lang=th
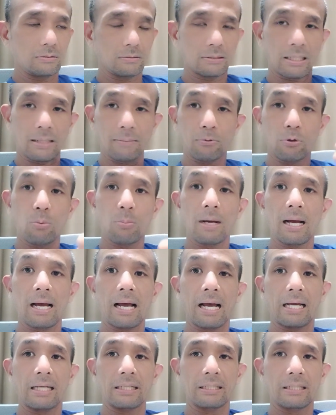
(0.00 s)
นะครับคุมอา
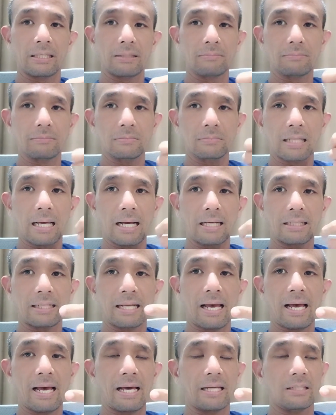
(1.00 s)
หารนะครับตาก
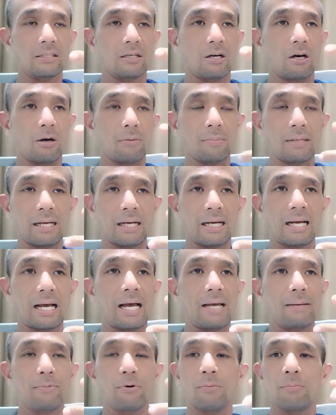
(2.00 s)
แดด ออกกำลัง
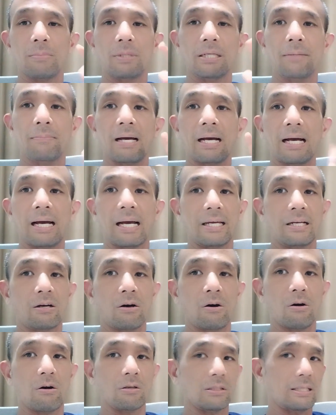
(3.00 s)
กาย ผมไม่ได้มาขายข
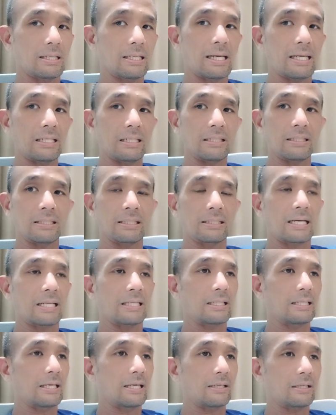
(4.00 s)
องหรืออะไรเลยทั้งนั้
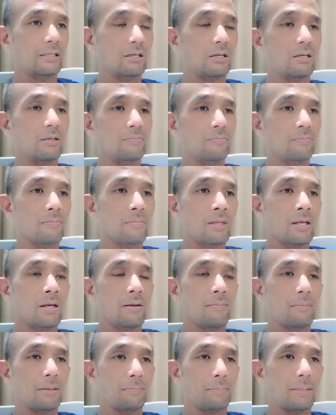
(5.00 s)
นนะฮะ ก็
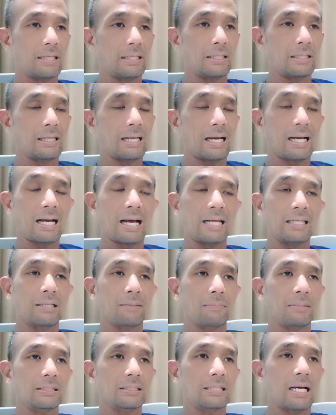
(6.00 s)
มันเป็นหลักการธ
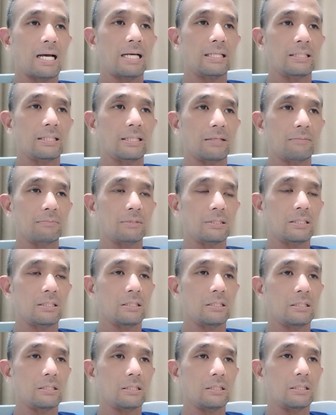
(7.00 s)
รรมชาตินะครับ ที่
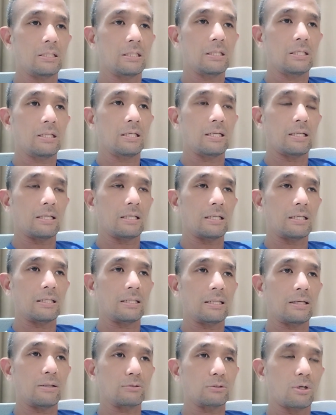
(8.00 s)

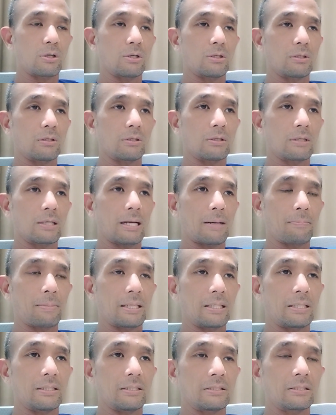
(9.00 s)
เราต้องกลับไป
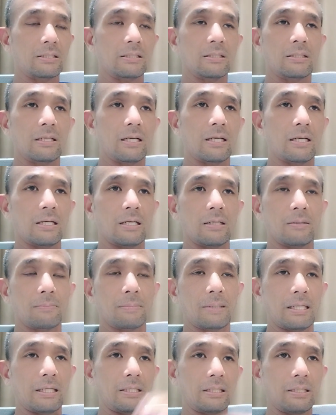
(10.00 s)
ยึด
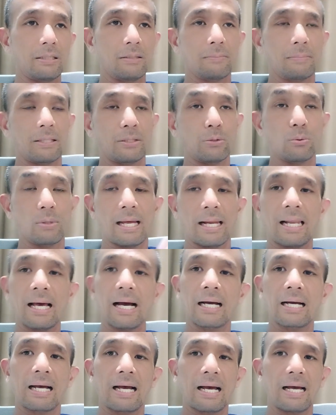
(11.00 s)
ไป ไปดูแล
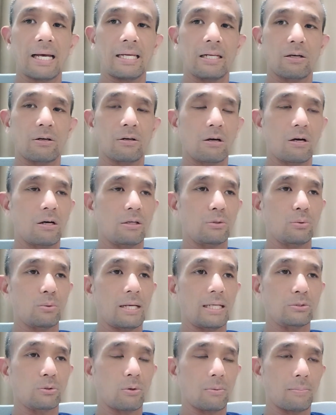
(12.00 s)
ร่างกายแล้วก็ดูแล
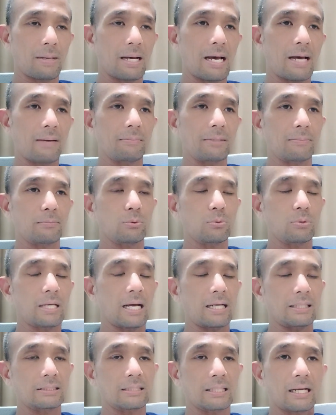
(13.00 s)
สุขภาพนะครับ ทุกอ
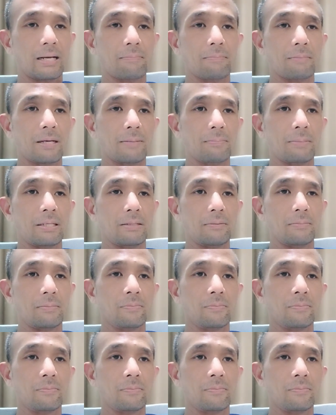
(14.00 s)
ย่างจะกลับมาเป็น